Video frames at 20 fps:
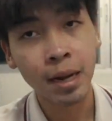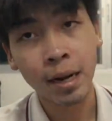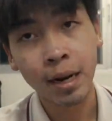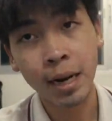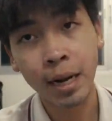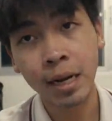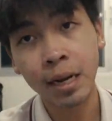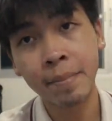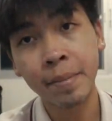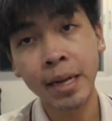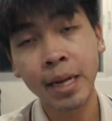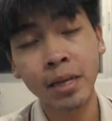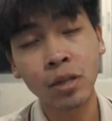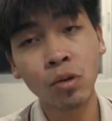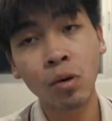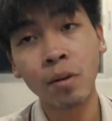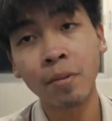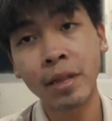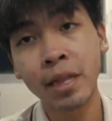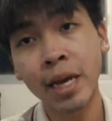แล้วจะมี
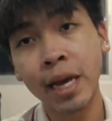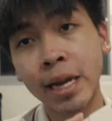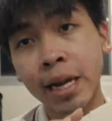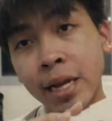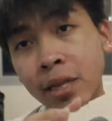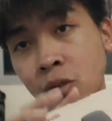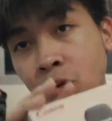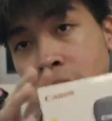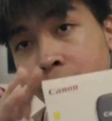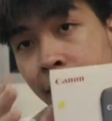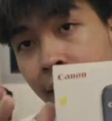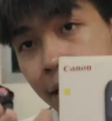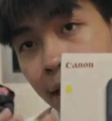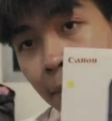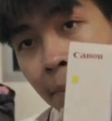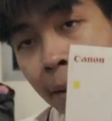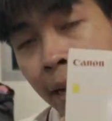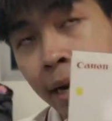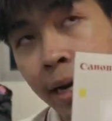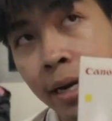ตัวพิเศษอีกตัวหนึ่ง
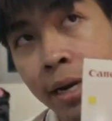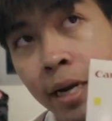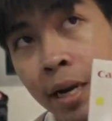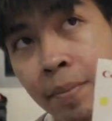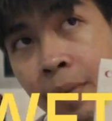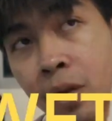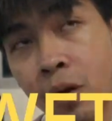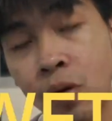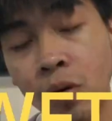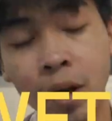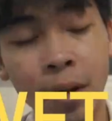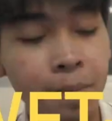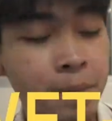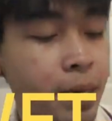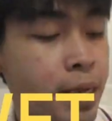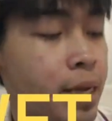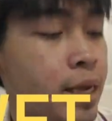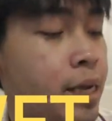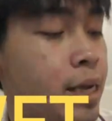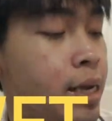จะเป็น WFT